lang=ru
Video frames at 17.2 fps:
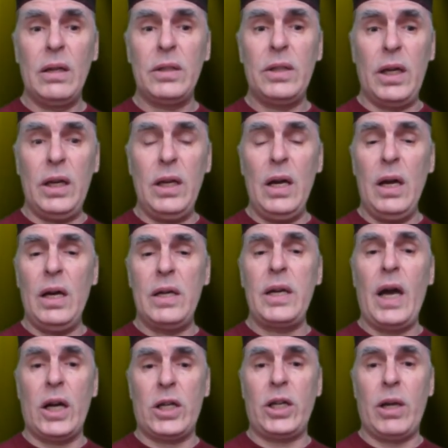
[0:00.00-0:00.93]
Ты,
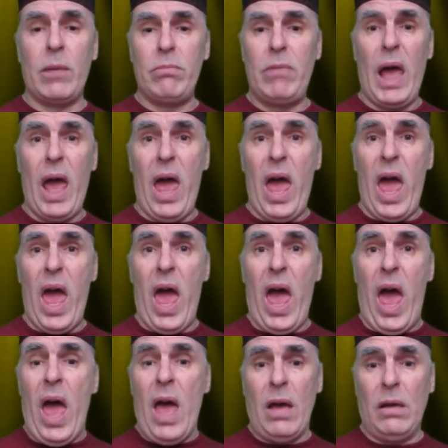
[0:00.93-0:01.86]
Яшка, ме
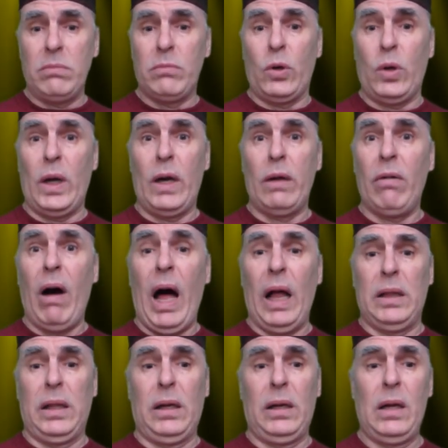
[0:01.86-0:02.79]
э, -э -э,
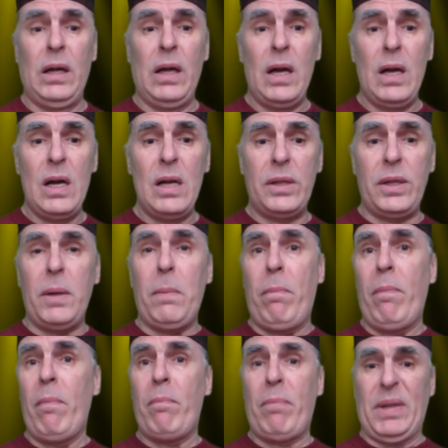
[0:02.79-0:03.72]
мухлевал. Ты
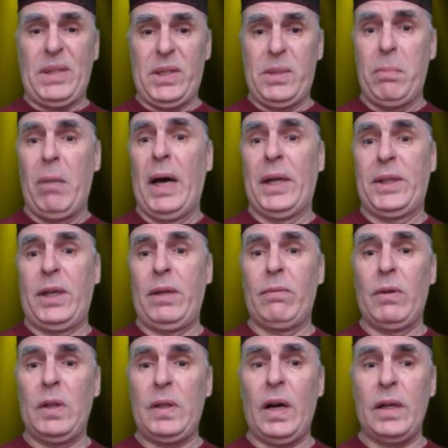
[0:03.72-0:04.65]

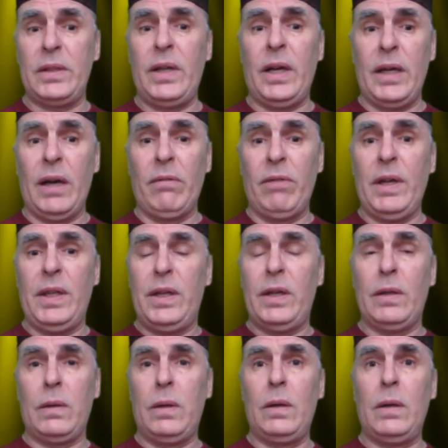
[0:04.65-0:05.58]
подсматривал, когда я
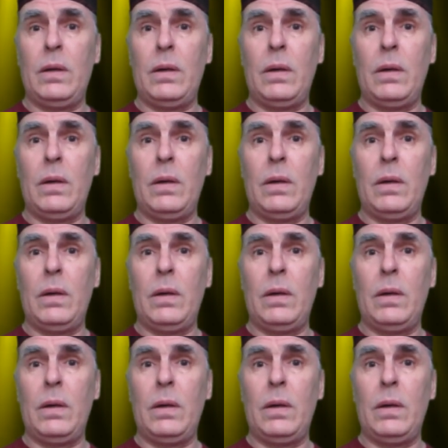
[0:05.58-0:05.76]
водил.